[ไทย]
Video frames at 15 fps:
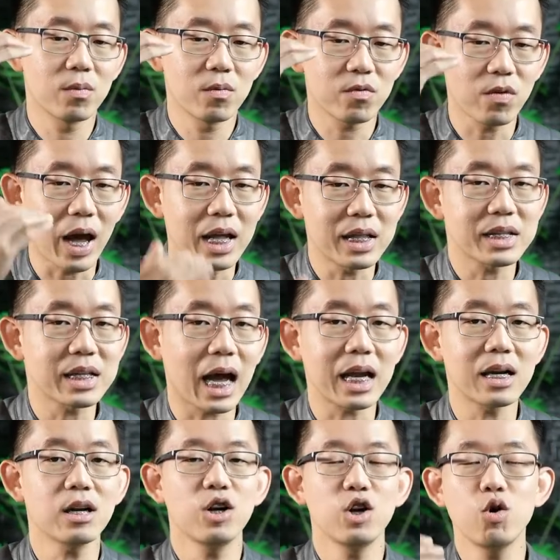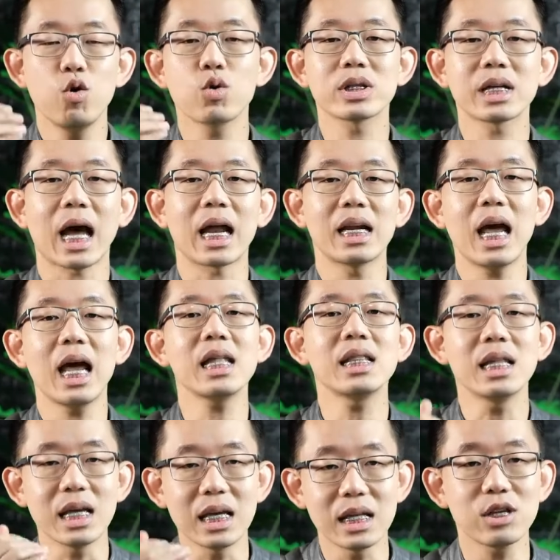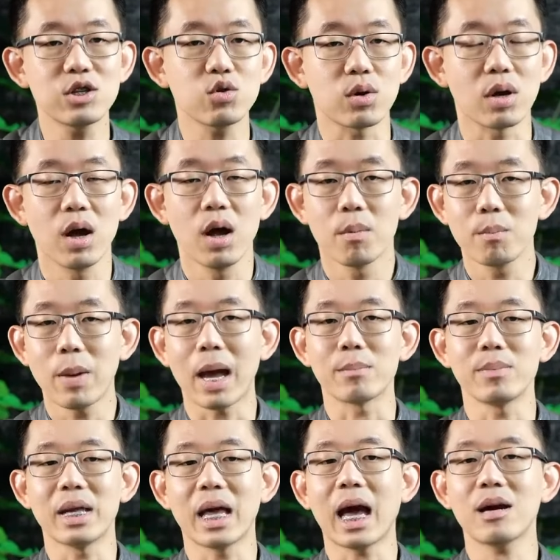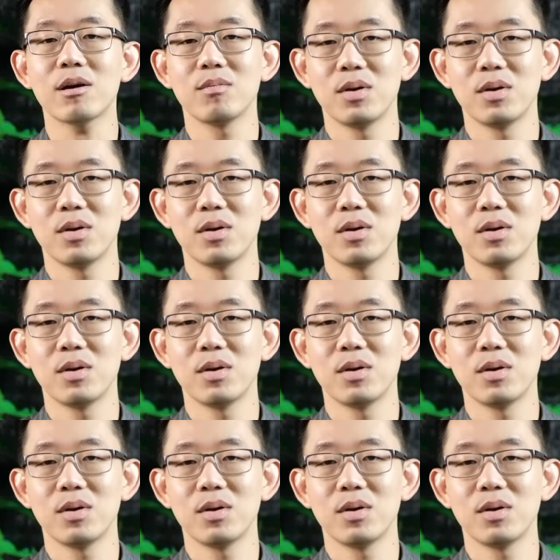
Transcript: แฟนฉันลูกฉันให้ดีที่สุดแบบนี้